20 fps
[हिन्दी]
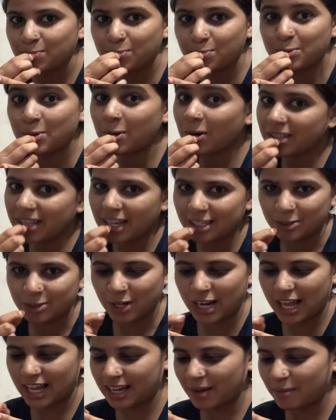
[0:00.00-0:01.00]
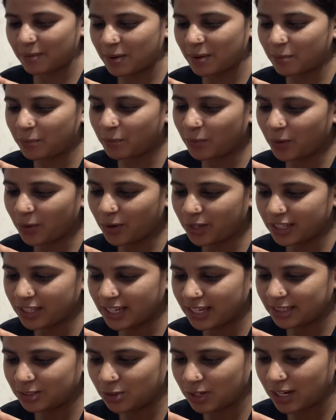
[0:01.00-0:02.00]
बहुत अच्छा लगे मतलब बहुत ही
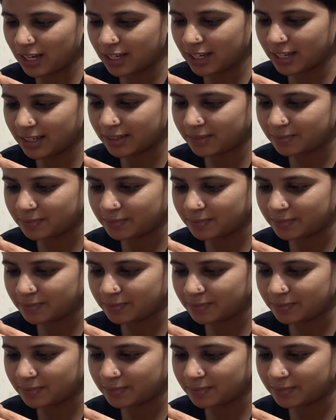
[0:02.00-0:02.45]
अच्छा लगे